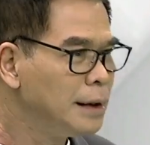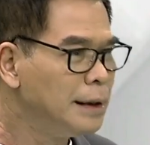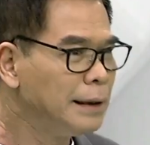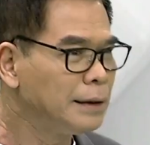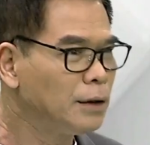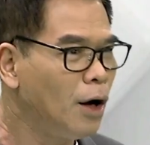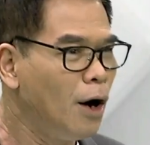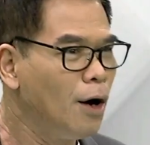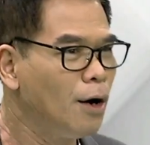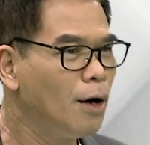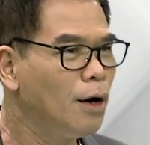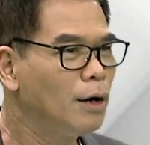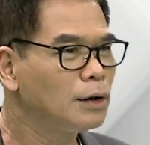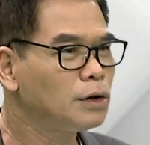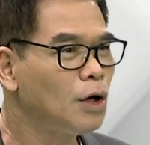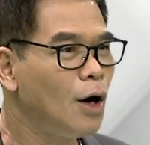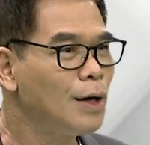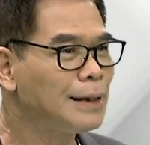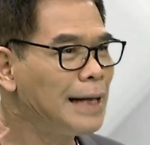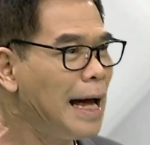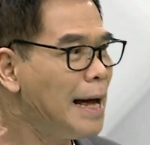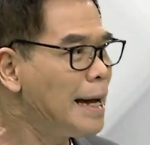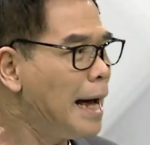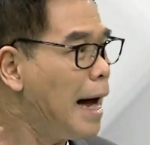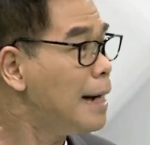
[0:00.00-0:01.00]
คือต้อง
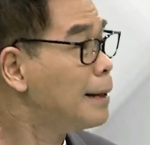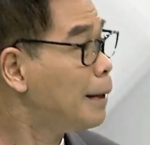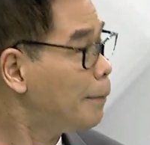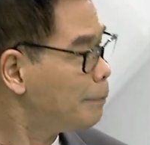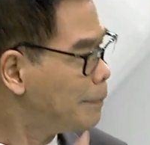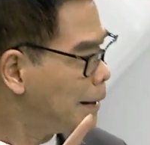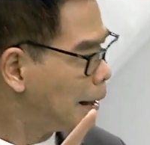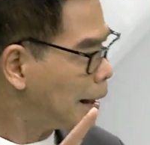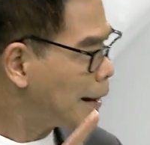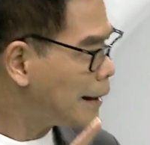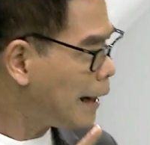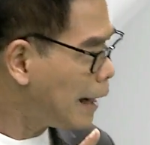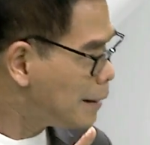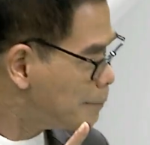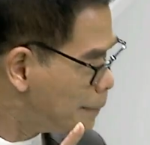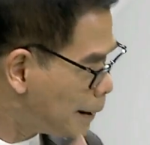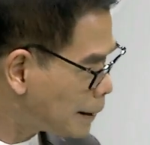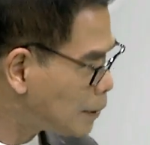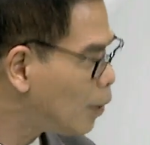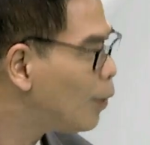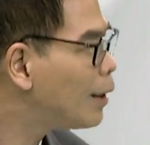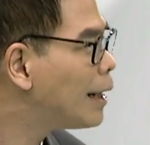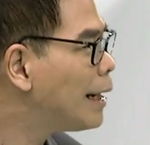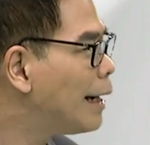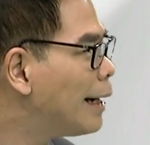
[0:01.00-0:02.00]
ต้องได้อันดับหนึ่งอัน
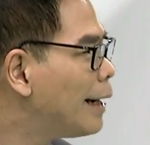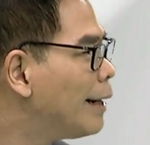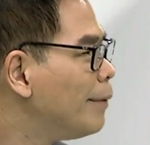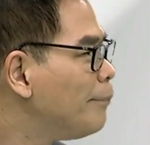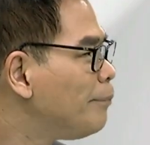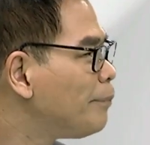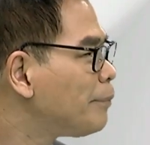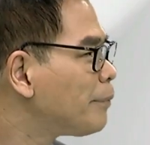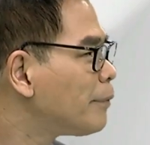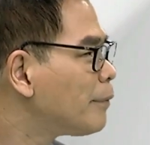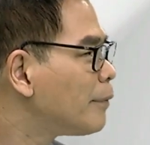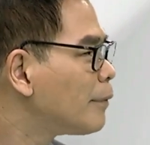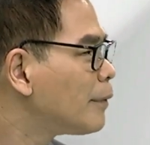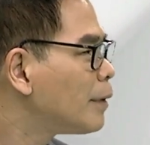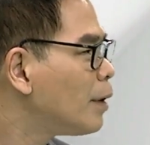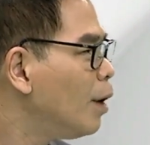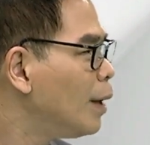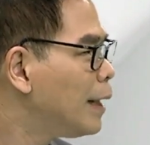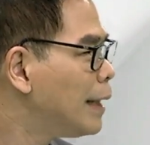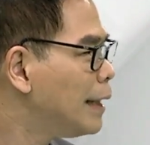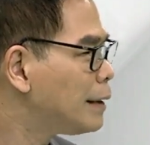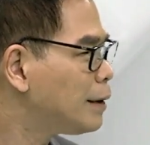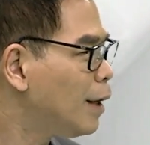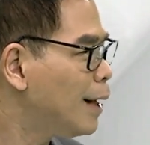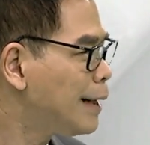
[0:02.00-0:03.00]
เบื้องต้นเลย
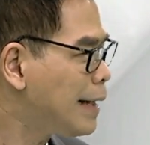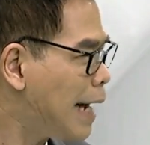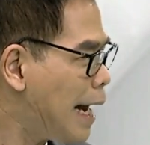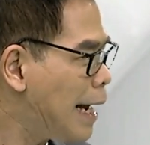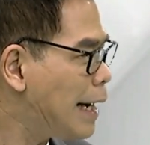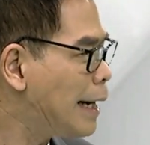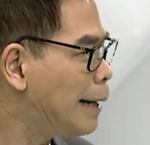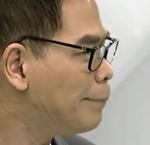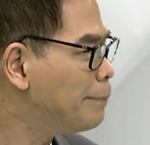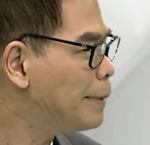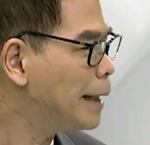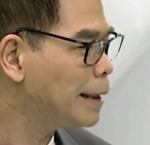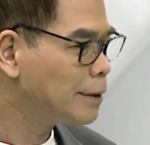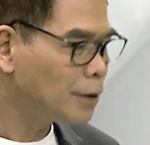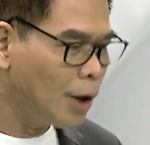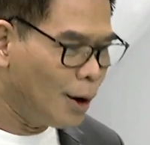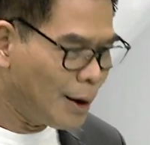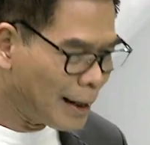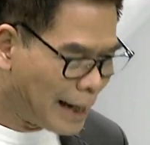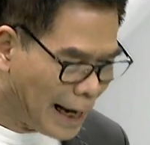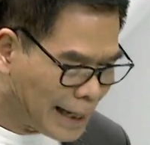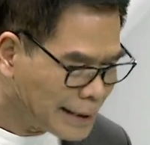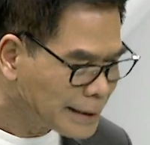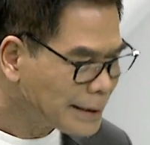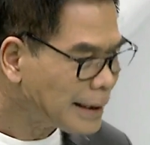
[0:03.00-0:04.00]
ก็คือต้องได้อันดับหนึ่ง
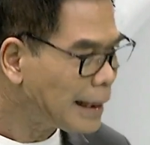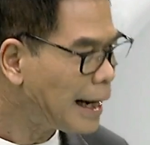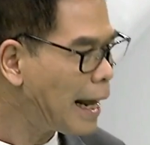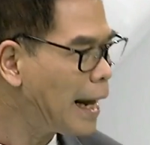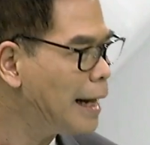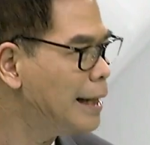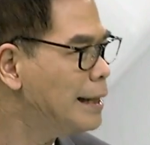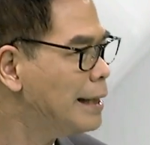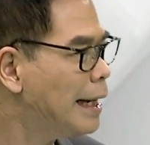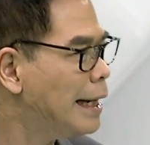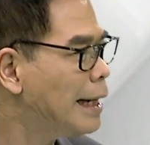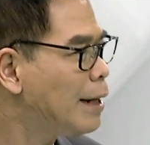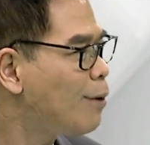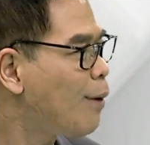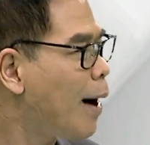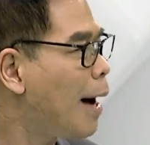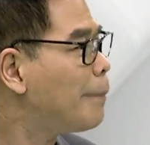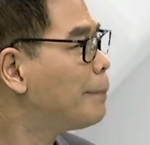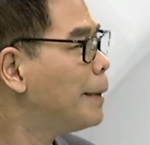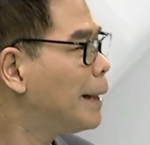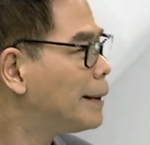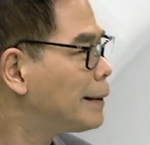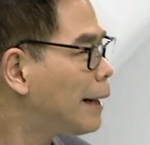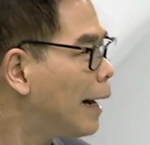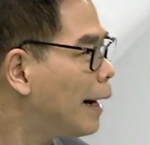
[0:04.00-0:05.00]
ต้องแลนสไลด์เหนือกแต่
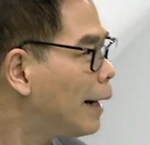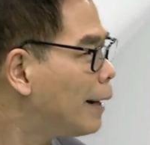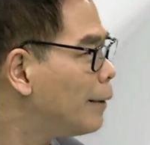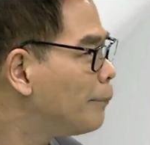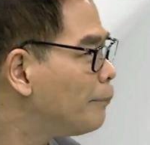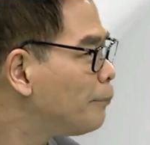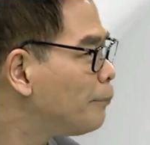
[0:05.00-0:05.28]
ว่ก็ต้อง